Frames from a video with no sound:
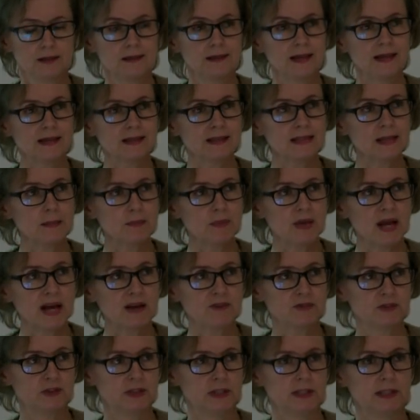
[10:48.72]
Tak
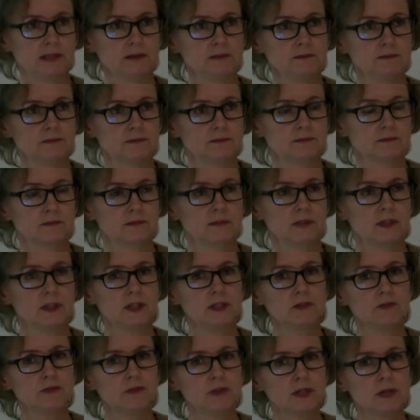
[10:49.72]
naprawdę
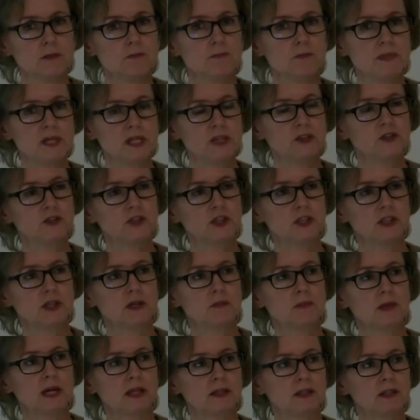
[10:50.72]
i w tym mięsie nie
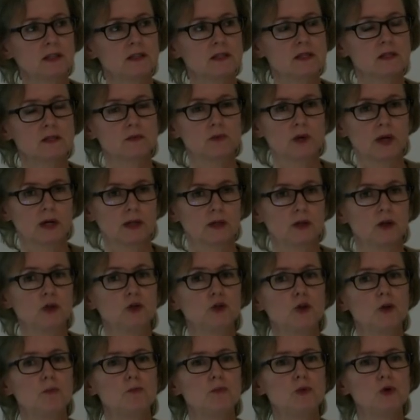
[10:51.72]
ma nic złego,
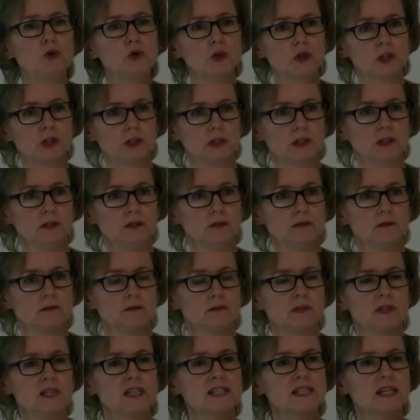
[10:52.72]
dopóki
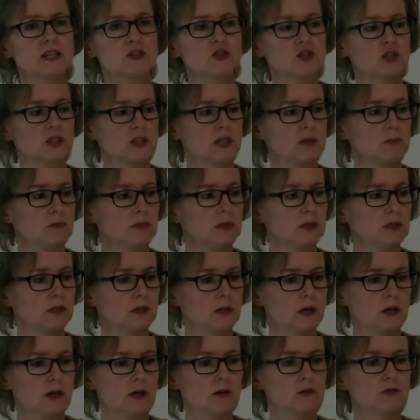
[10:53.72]
nie zaczniemy
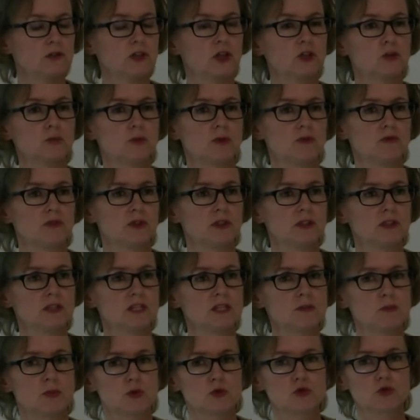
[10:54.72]
go w nieodpowiedni
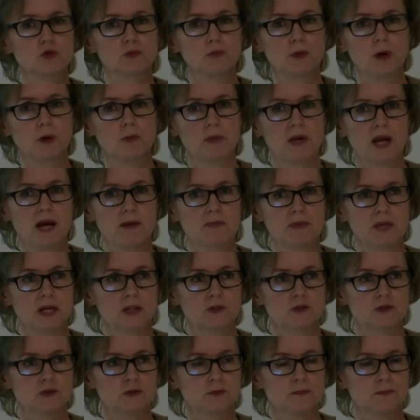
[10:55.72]
sposób
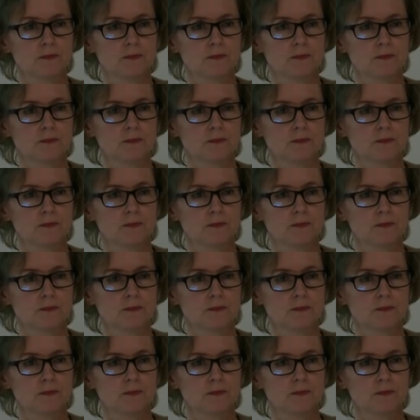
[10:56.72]
obrabiać.